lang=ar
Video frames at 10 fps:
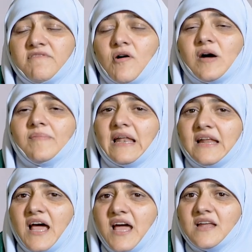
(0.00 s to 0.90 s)
فوجب
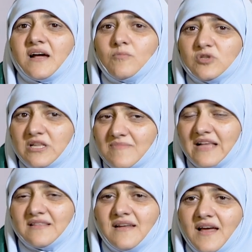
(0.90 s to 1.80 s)
علينا احنا
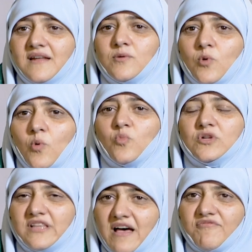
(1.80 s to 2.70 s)
كمسلمات ان احنا نقوم
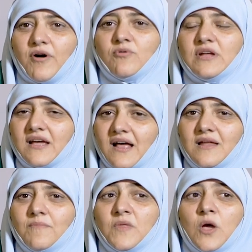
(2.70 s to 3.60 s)
وندافع
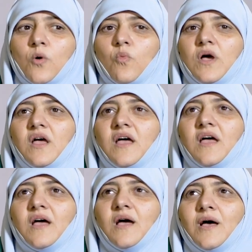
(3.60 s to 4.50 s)
ونتكلم و...
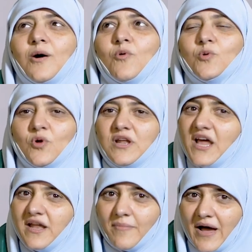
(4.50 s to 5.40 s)
ونقول ان احنا